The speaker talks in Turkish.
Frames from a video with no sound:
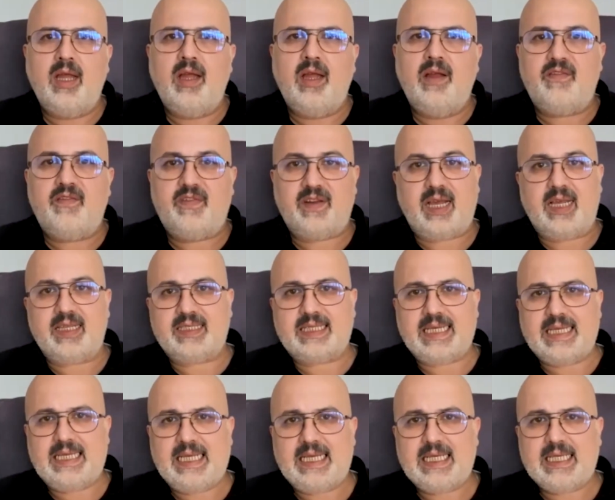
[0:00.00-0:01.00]
Fransa
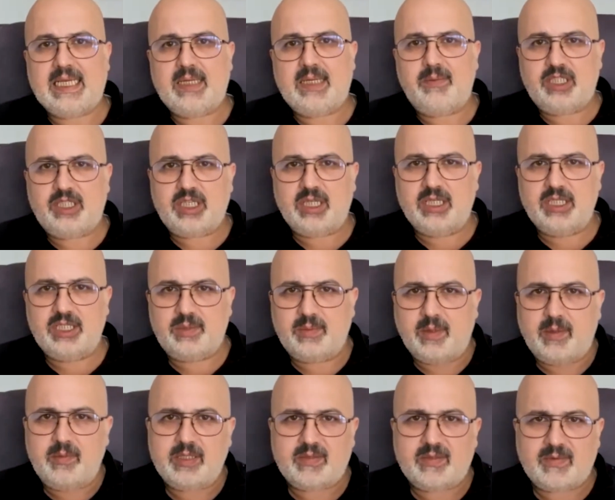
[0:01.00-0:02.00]
ile ilgili bir
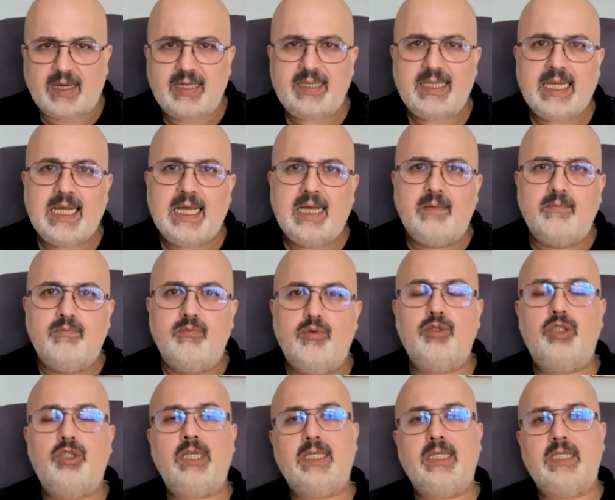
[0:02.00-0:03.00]
çalışmamız var. Bu
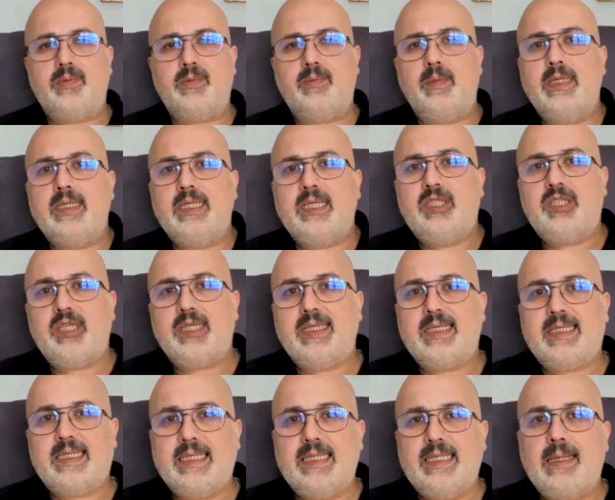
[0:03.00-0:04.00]
çalışmanın
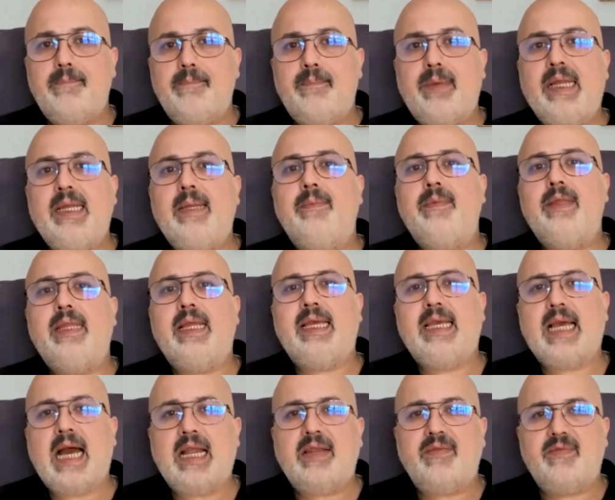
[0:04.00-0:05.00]
içerisinde benim de
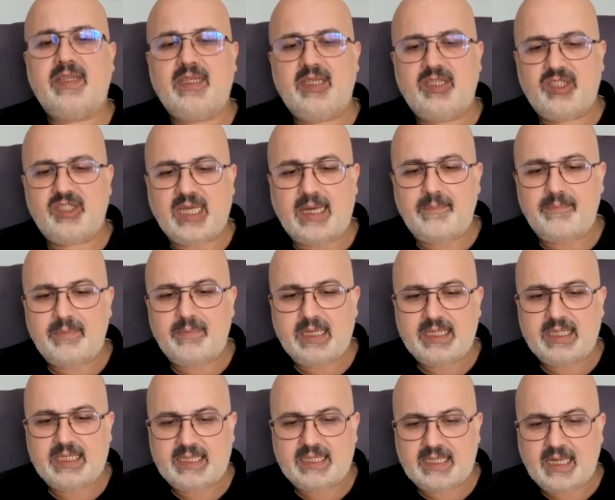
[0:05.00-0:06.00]
yer vereceğim
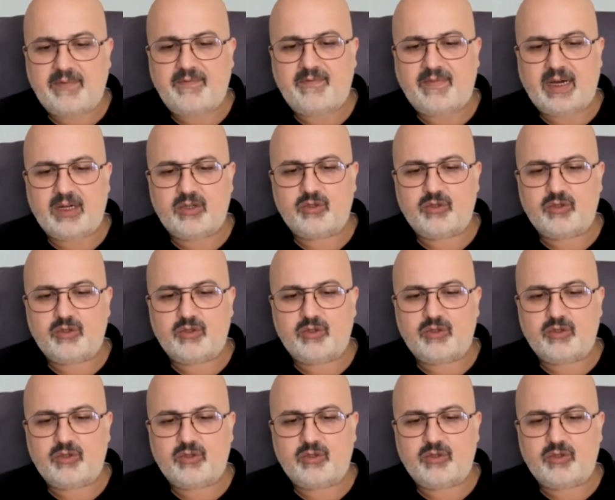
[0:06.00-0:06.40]
bir kitap var.